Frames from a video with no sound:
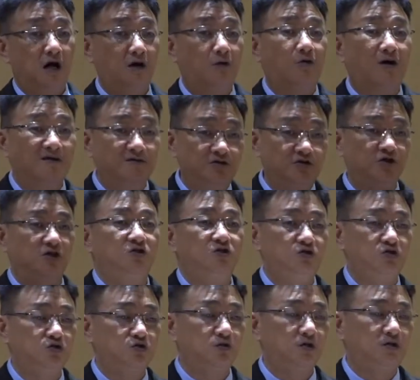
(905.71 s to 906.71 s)
完成
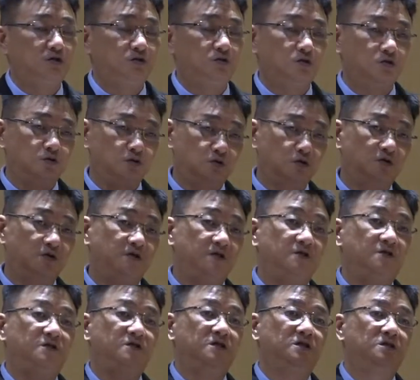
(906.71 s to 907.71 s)
救恩工作，
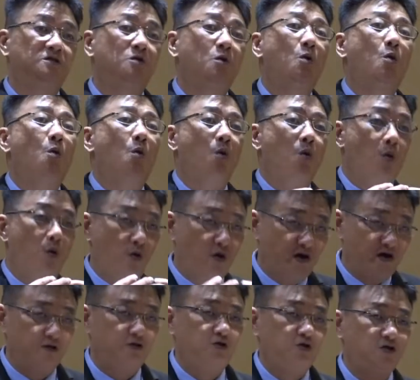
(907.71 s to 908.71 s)
已经
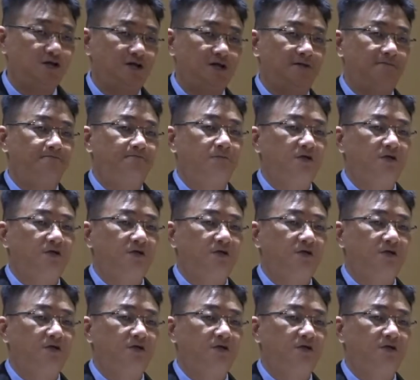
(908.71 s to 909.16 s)
回去了。